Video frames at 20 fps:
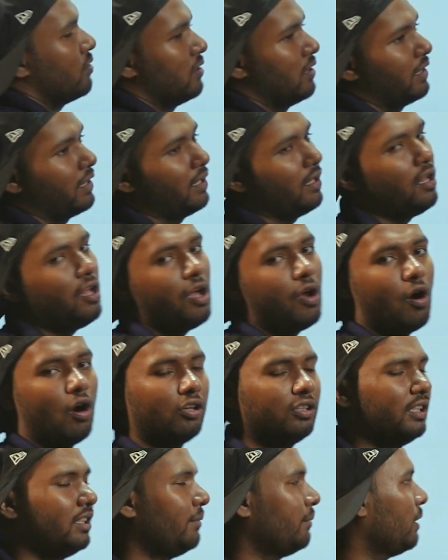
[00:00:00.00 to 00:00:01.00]
হইতে থাকে
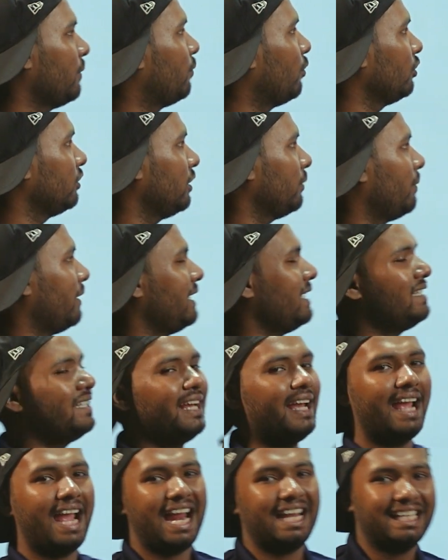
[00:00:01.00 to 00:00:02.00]
অর্থাৎ আমরা বলতে পারি যে
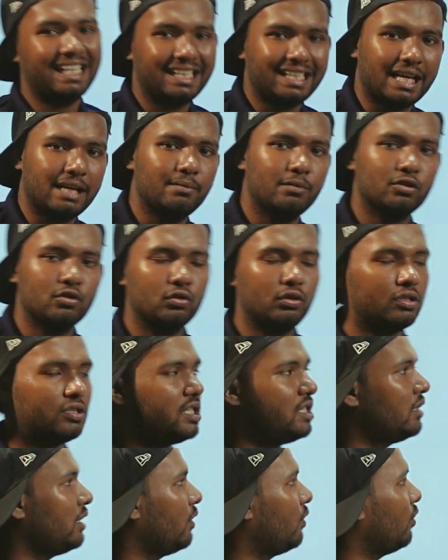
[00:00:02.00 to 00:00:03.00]
অ্যাট এ টাইমে যদি
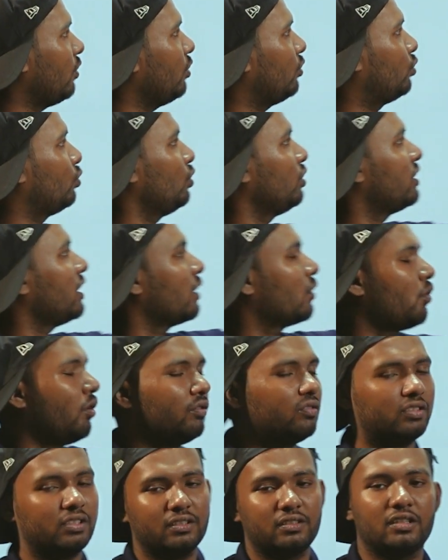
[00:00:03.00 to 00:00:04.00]
চিন্তা করো দুইটার
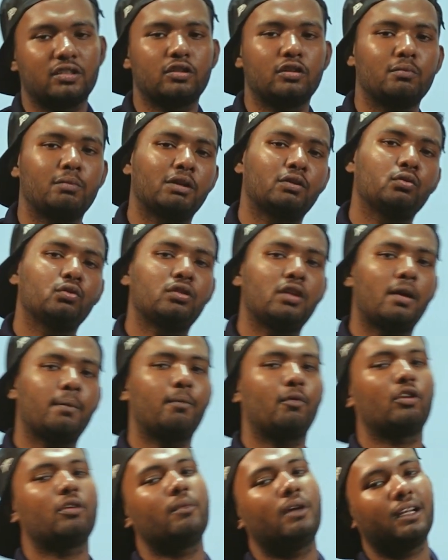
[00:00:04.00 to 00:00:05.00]
কনসেন্ট্রেশন বা দুইটার
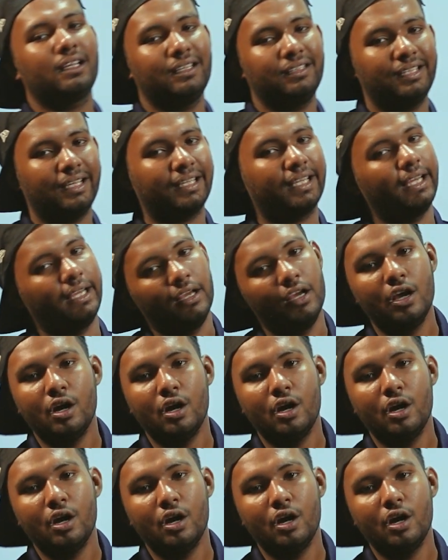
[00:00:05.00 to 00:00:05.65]
পরিমাণ কি থাকে